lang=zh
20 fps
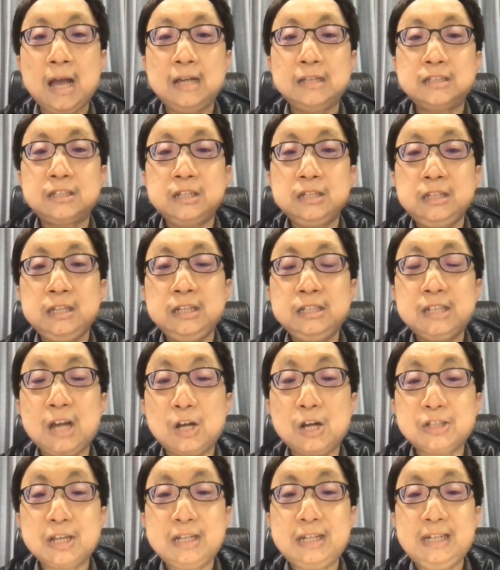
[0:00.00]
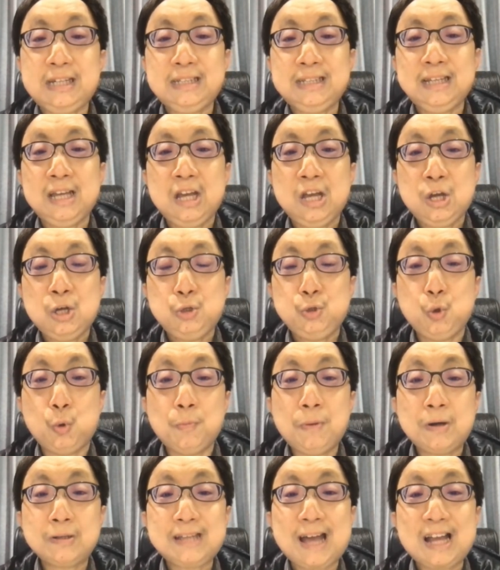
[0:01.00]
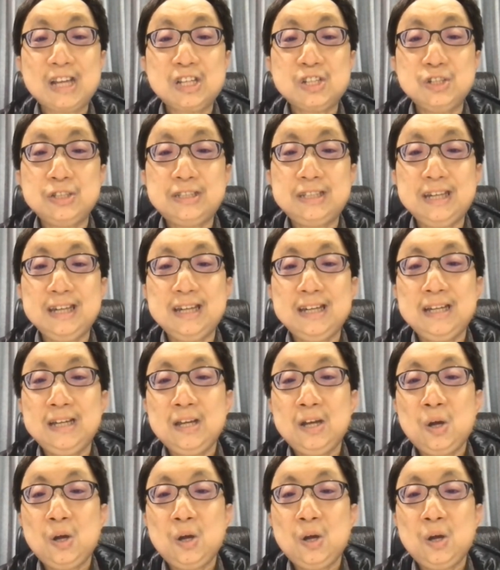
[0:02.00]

倾听小声音，拥抱大世界。